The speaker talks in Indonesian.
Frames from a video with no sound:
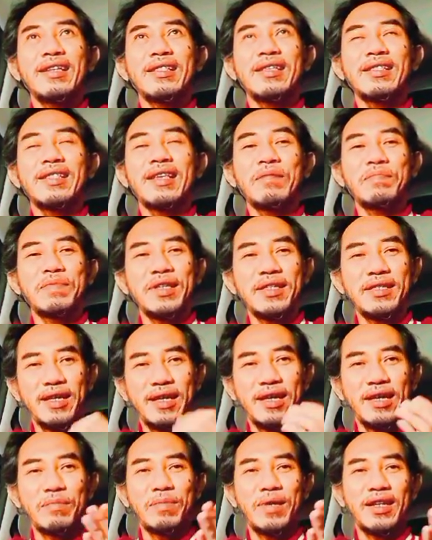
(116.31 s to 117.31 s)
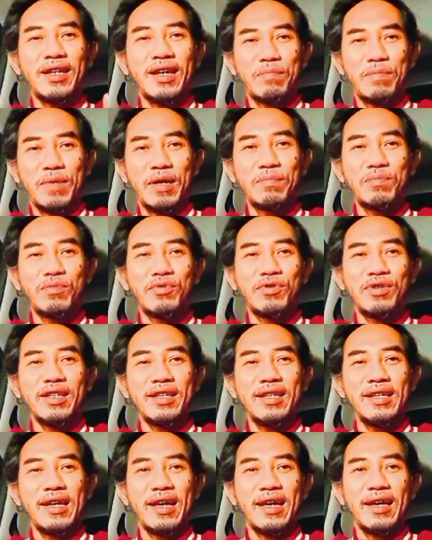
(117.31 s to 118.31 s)
tetapi sehebat apapun
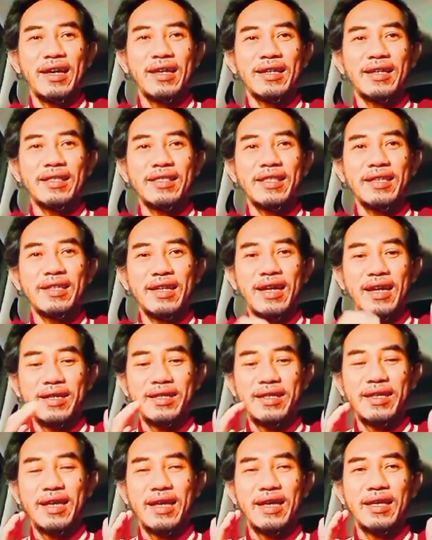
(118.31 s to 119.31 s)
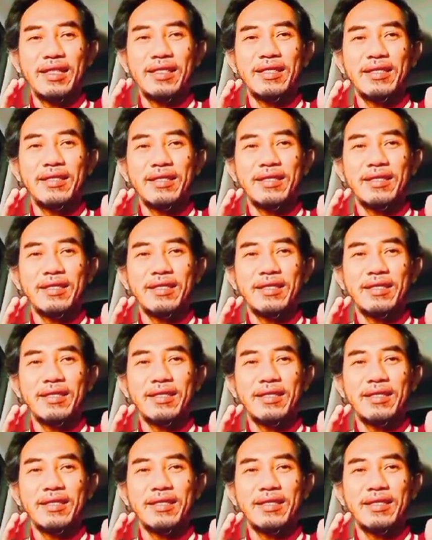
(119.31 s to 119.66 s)
dia, ketika dia